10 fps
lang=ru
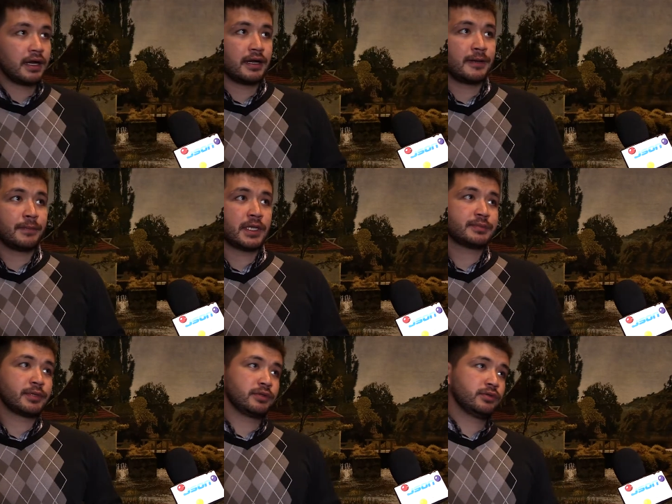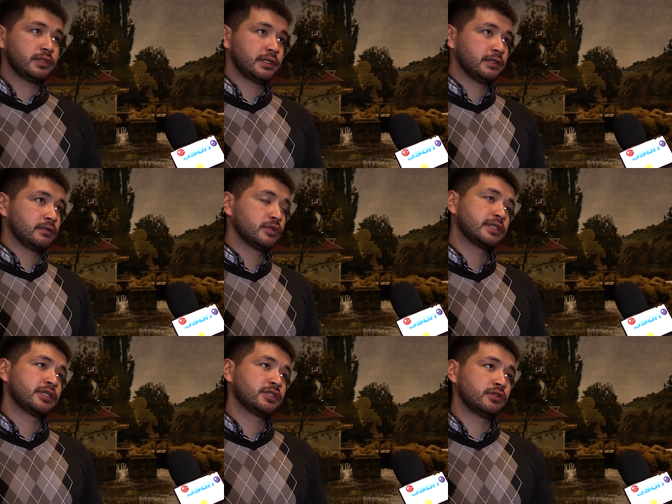А, наш продукт это ну,
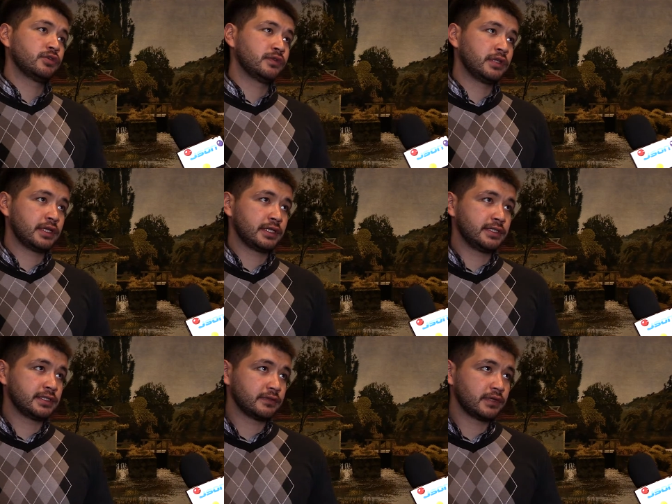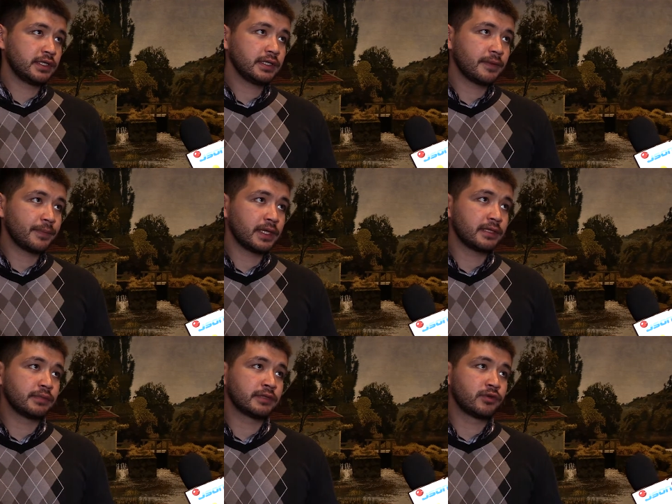достаточно новый для российского рынка.
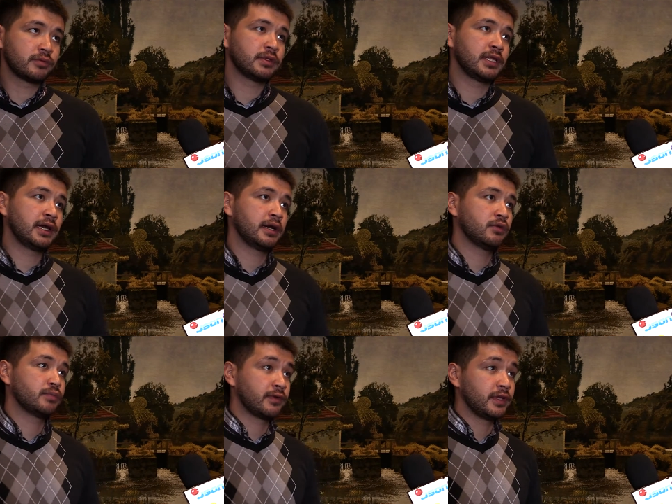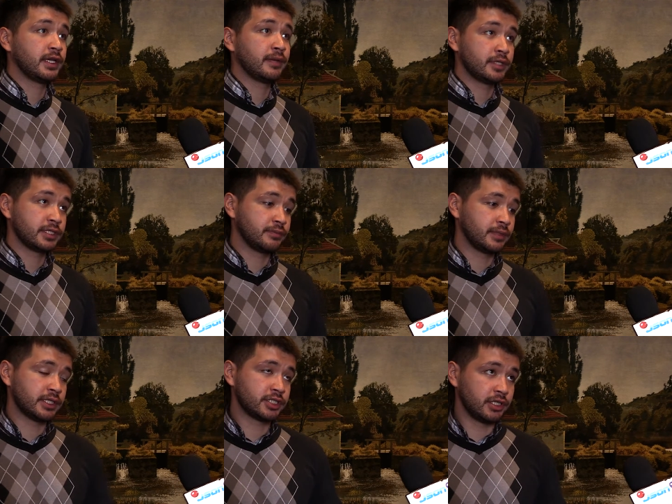Это платформа для управления коммерческими
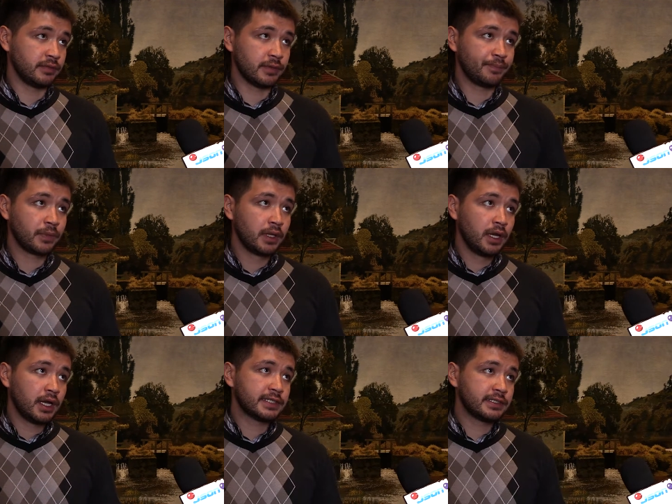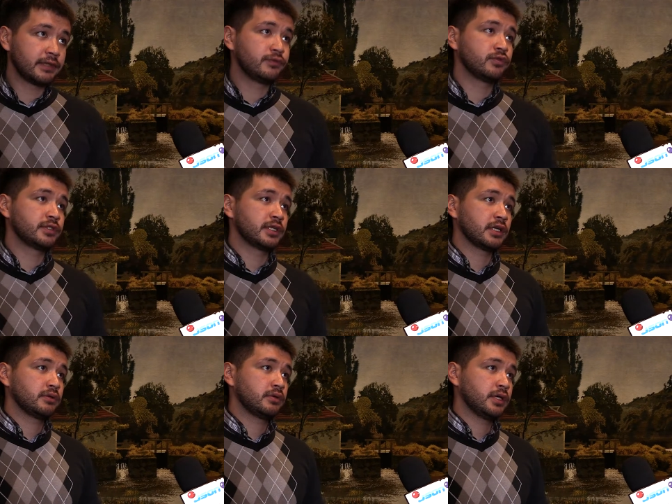предложениями, основная функция
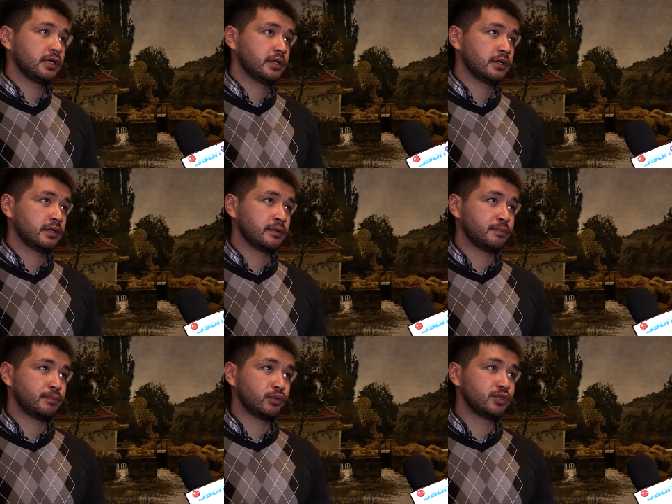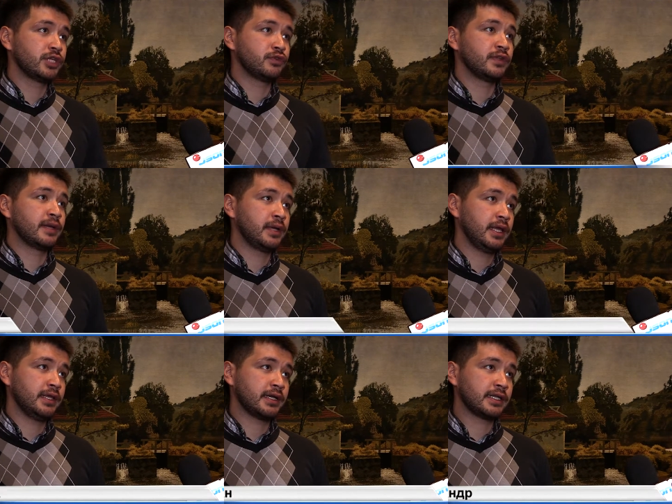которой а, получать
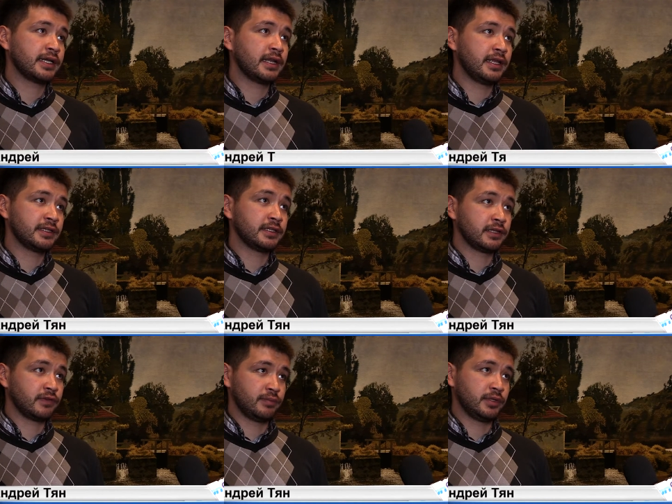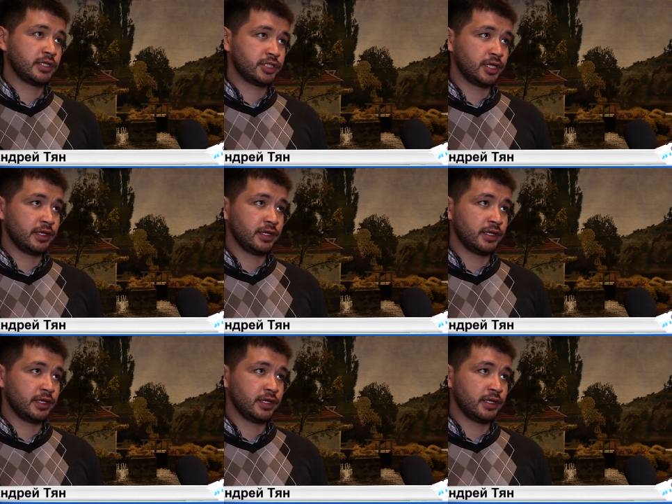уведомления, когда клиент открывает предложение.